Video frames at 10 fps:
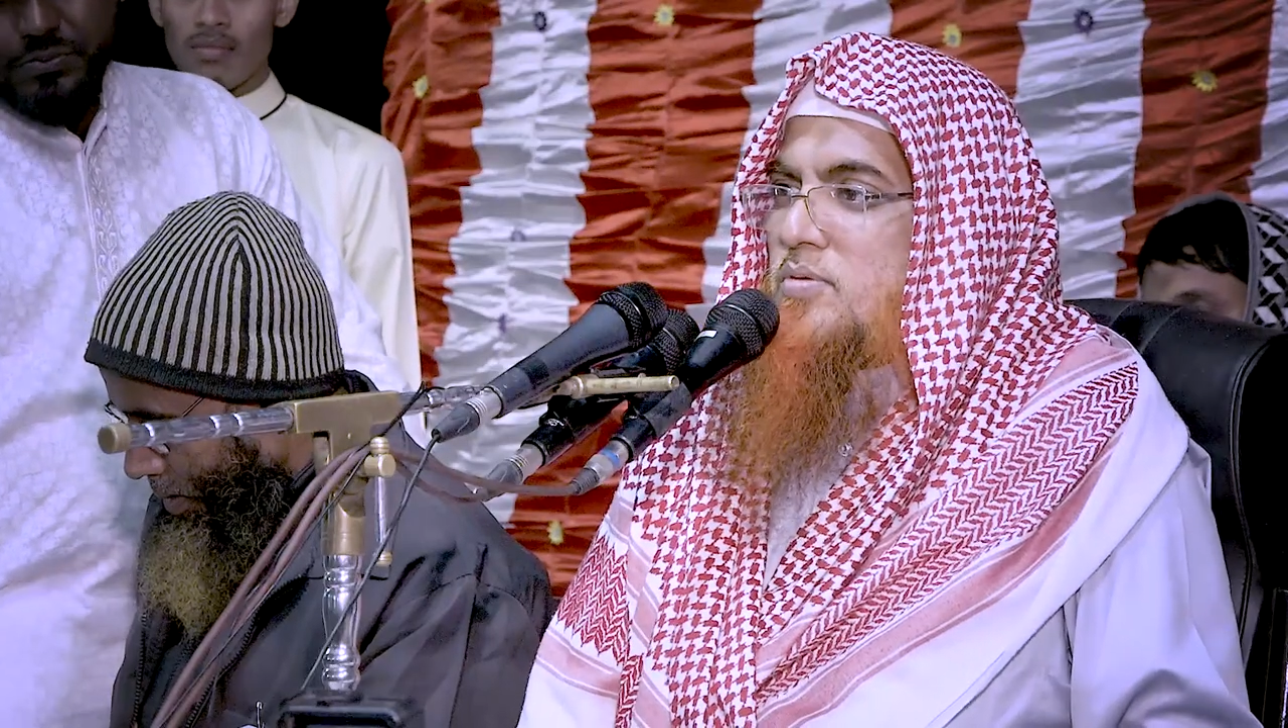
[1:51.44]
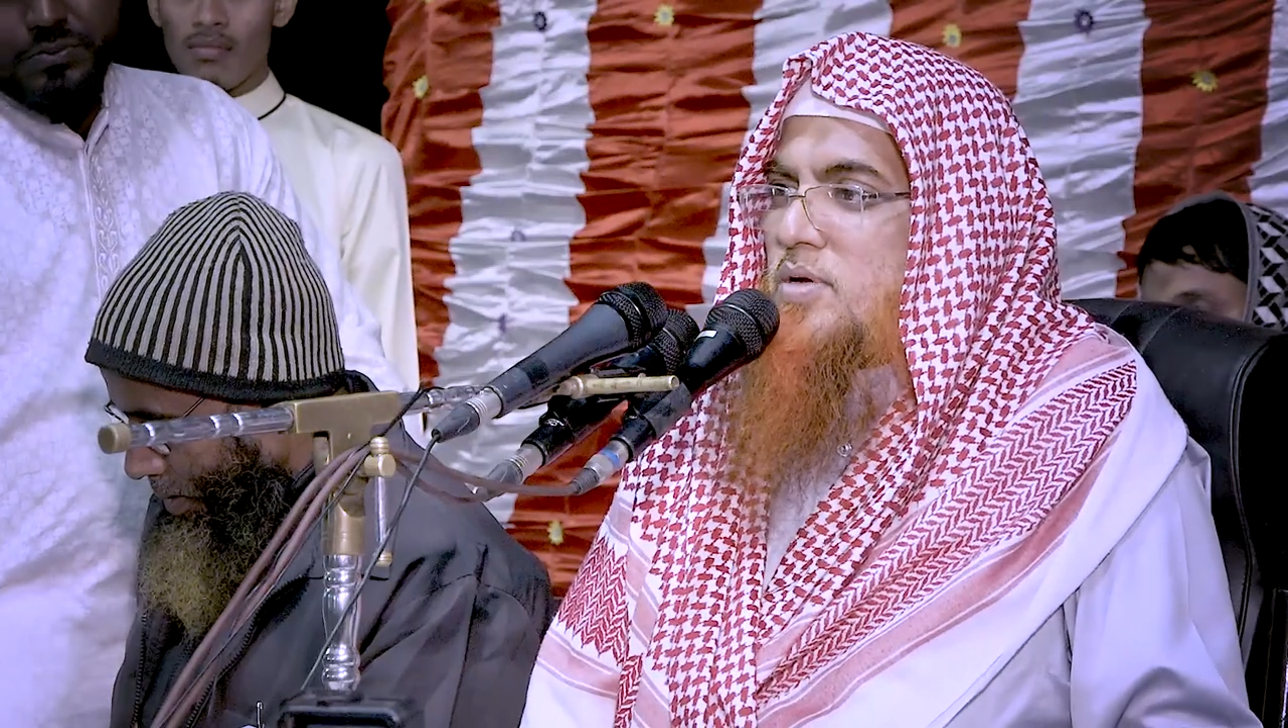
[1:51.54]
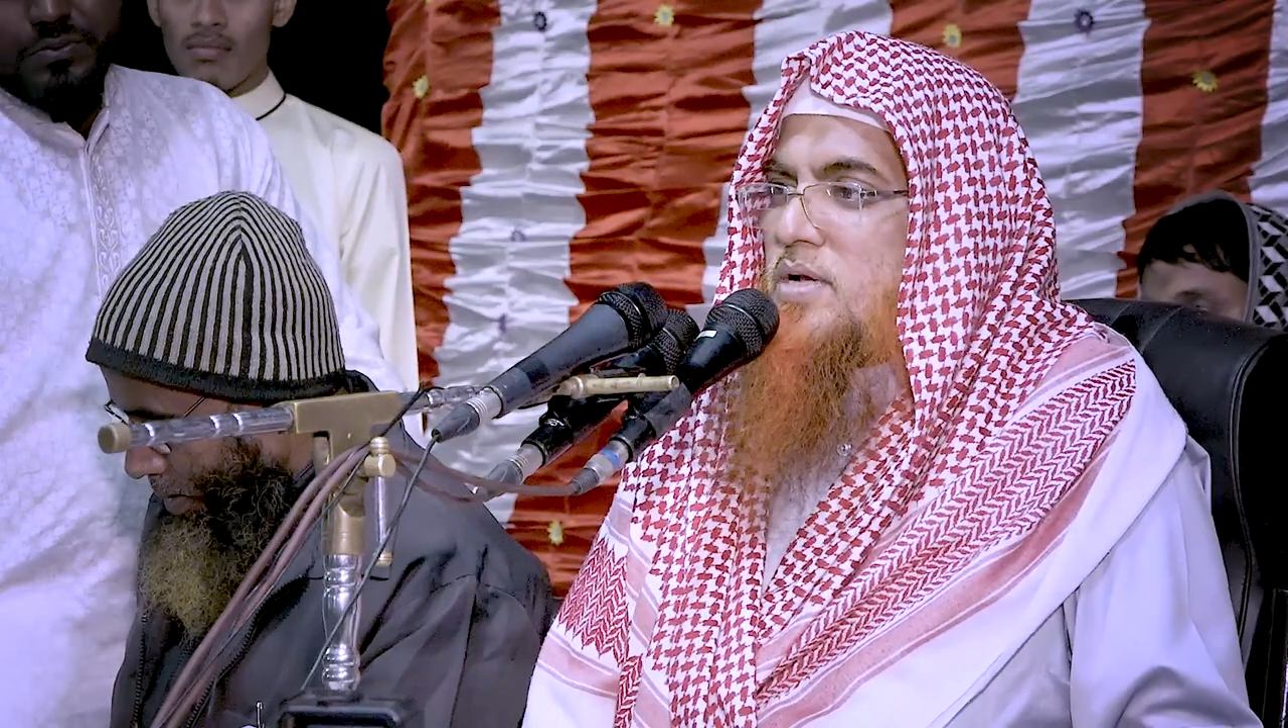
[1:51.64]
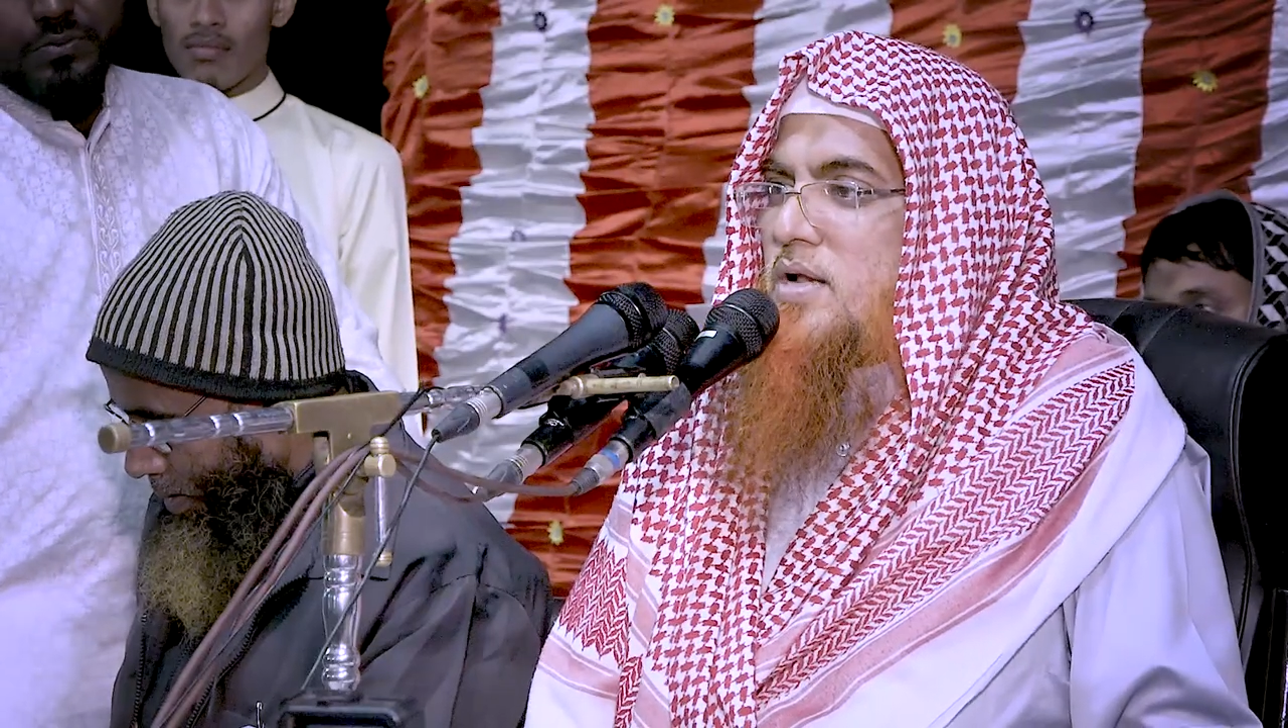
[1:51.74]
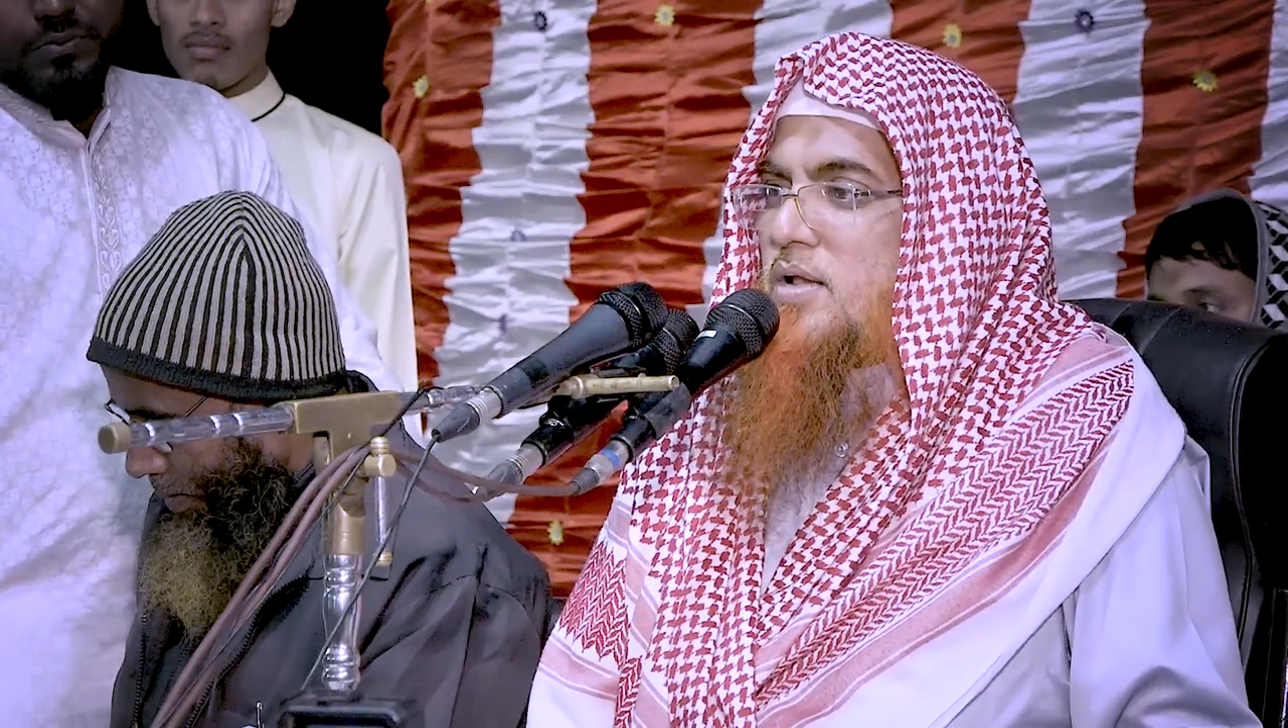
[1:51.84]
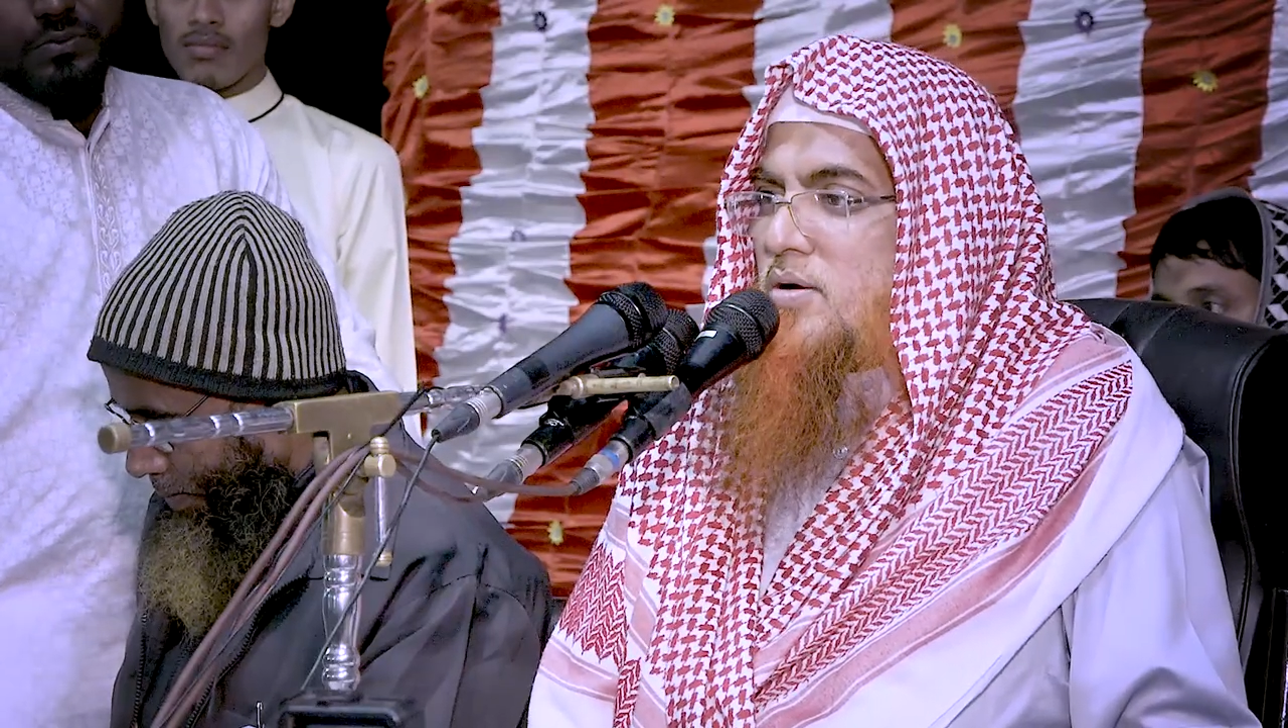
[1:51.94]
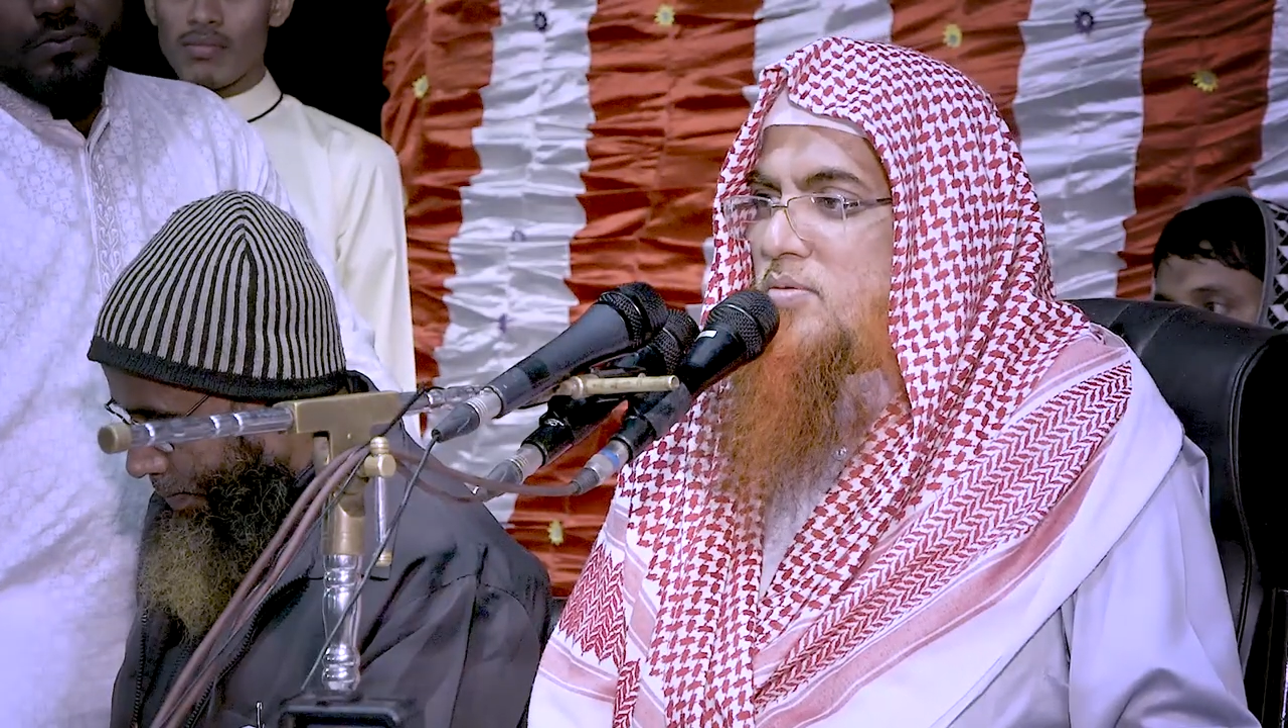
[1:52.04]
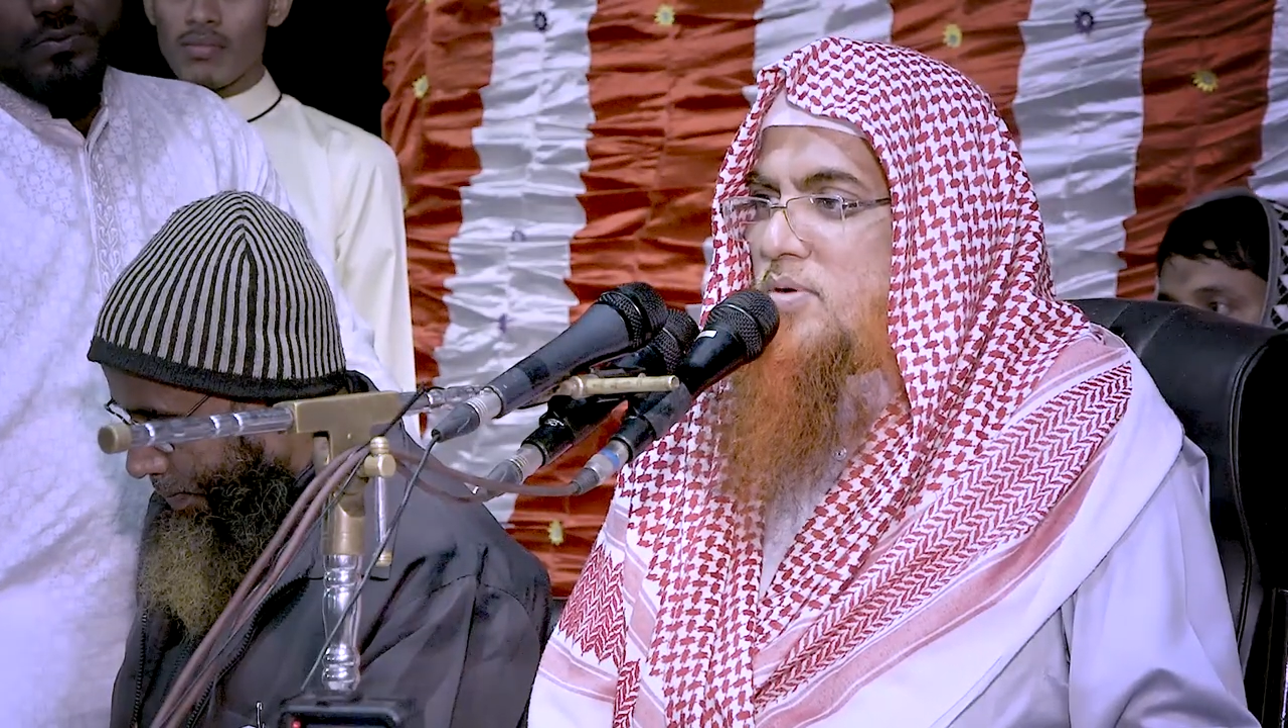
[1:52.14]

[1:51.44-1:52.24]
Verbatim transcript: বলেন আল্লাহ